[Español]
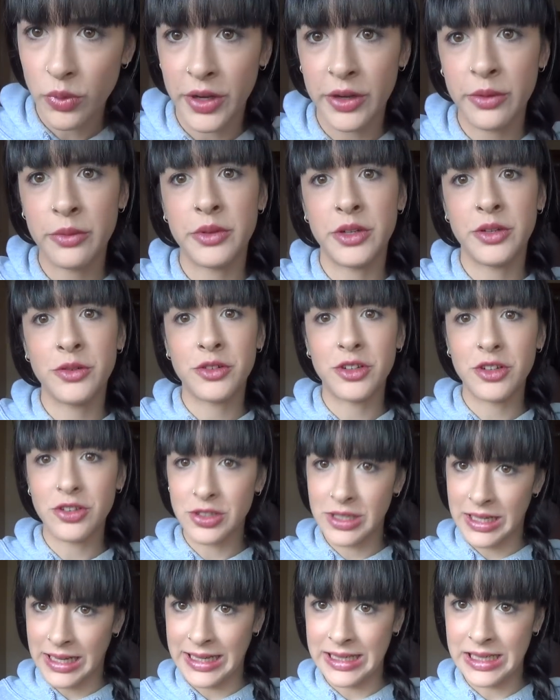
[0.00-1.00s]
yo bueno,
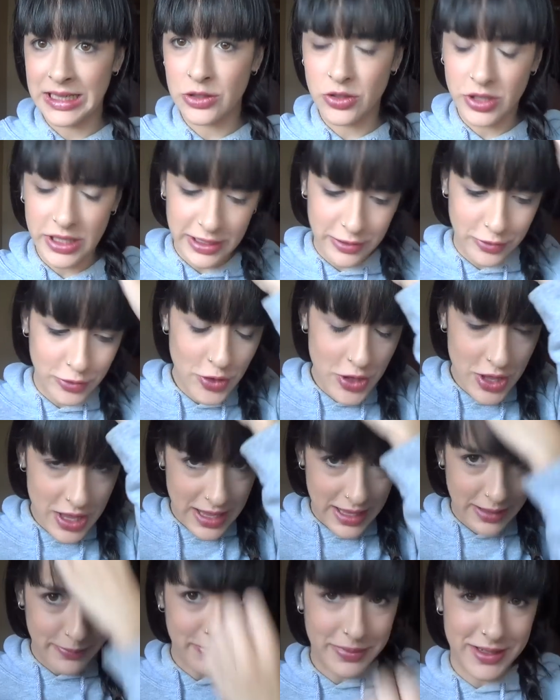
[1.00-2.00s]
creo que la he logrado
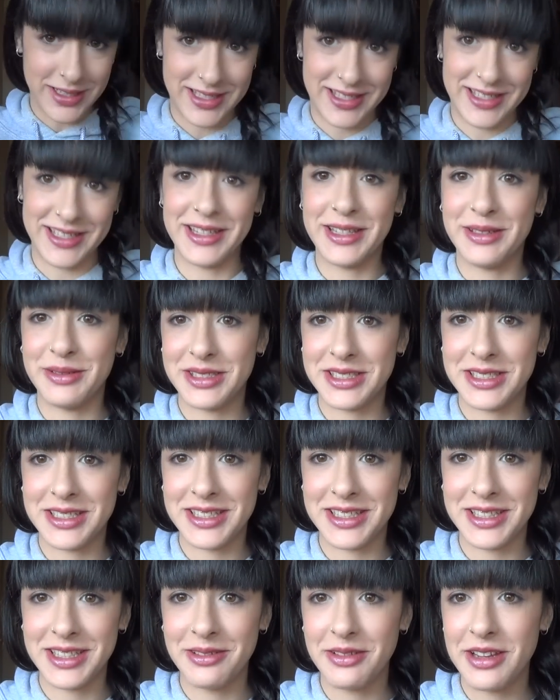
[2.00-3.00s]
bastante,
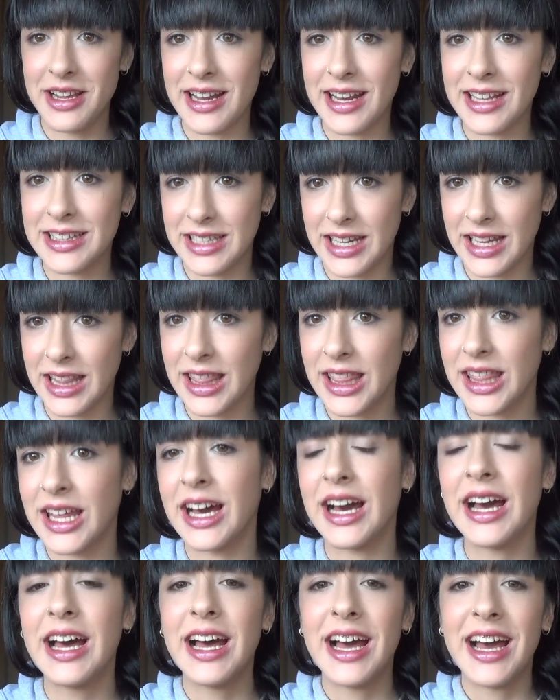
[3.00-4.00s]
bastante bien la
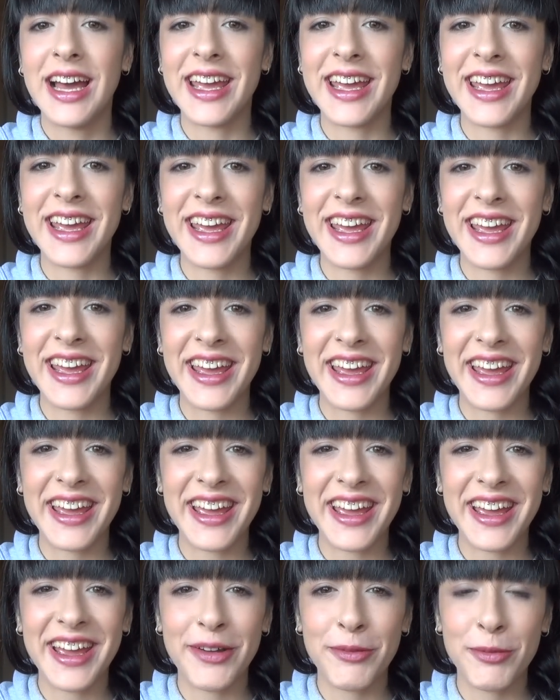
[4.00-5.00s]
trenza.
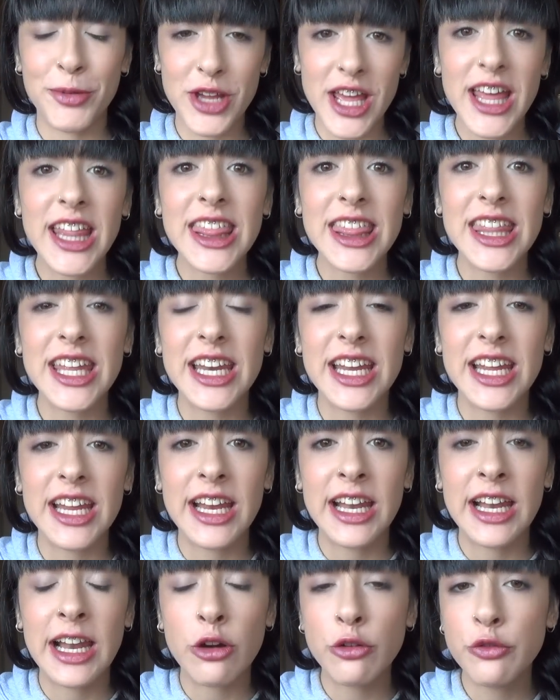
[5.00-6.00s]
Eh, voy a hacer
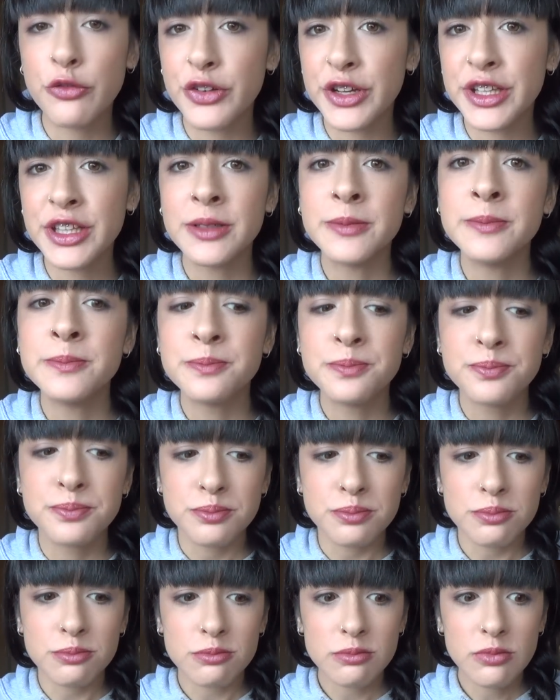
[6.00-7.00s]
el outfit.
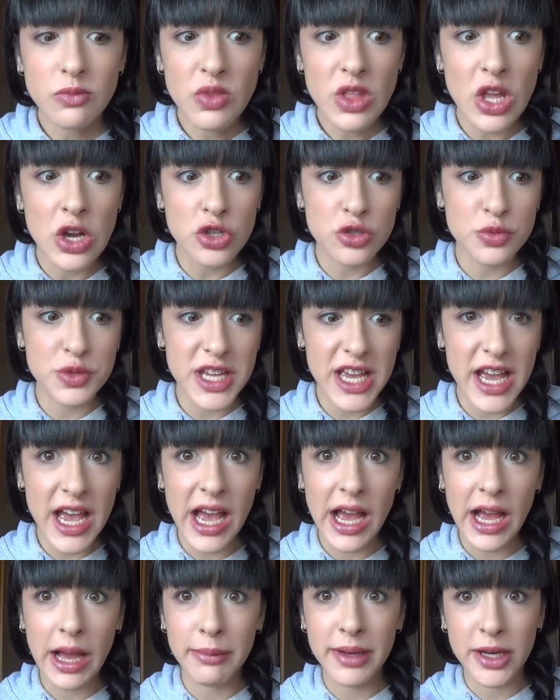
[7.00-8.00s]
Os voy
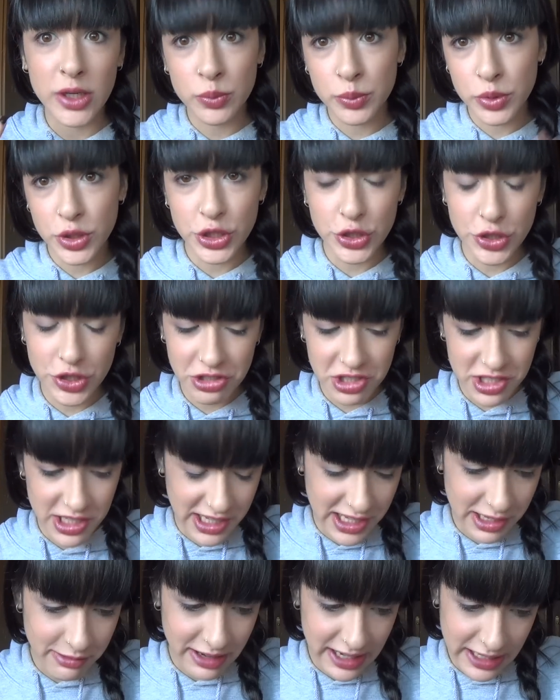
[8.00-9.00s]
a hablar un poquito desde
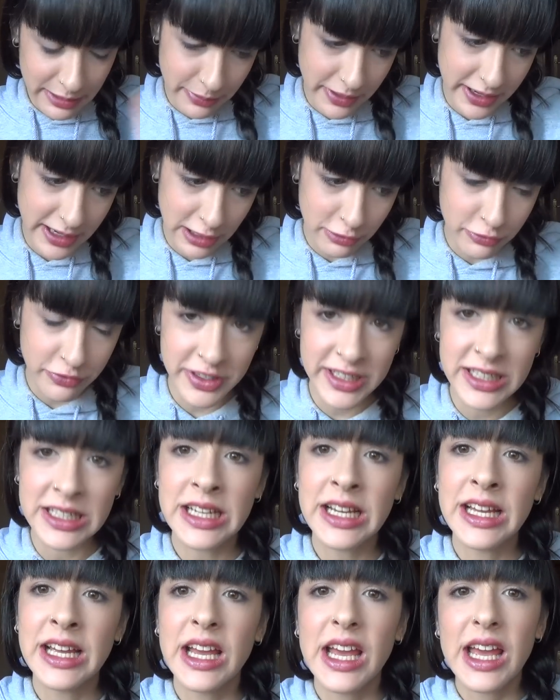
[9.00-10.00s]
aquí, ¿vale? Para el outfit.
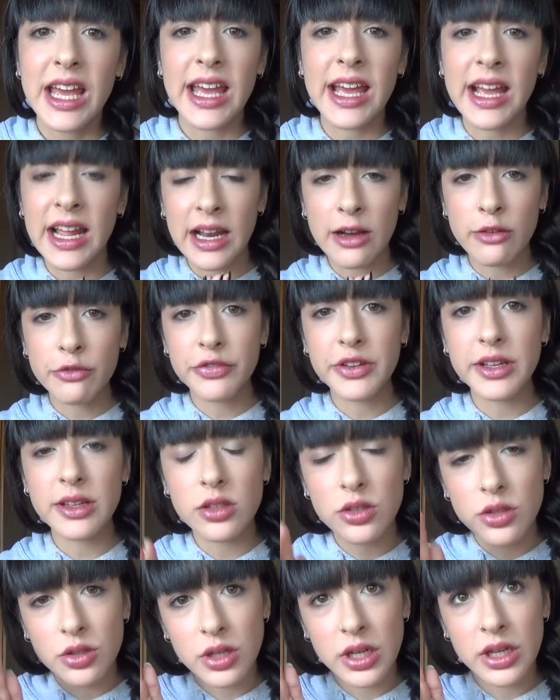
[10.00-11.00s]
El
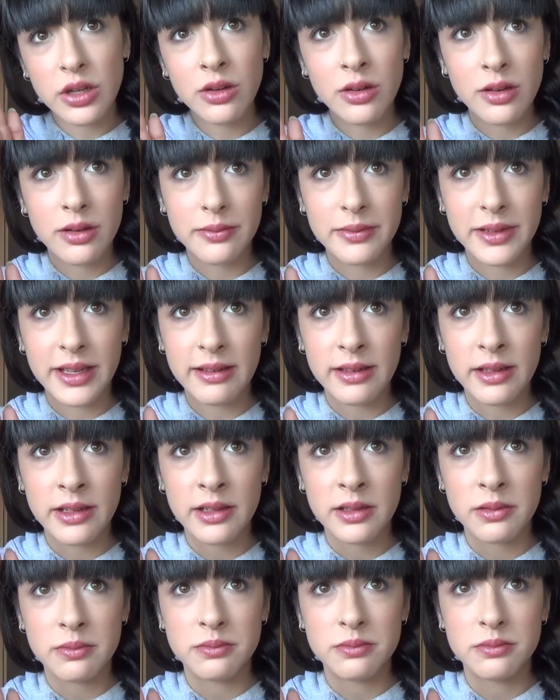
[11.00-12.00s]
outfit yo creo
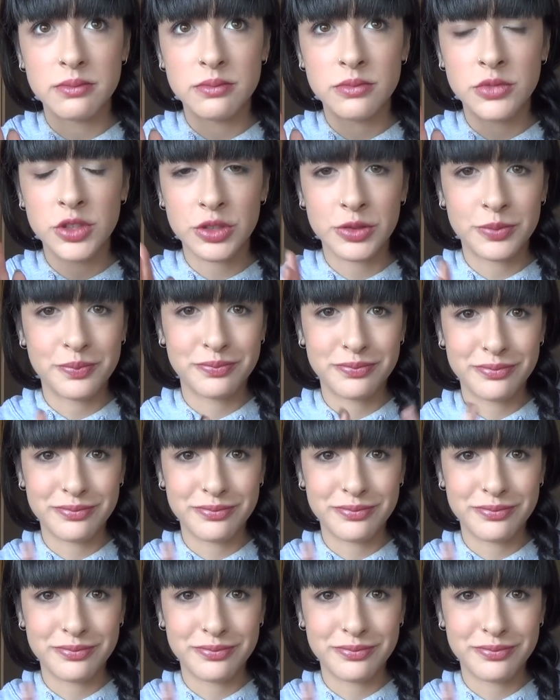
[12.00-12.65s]
que, bueno,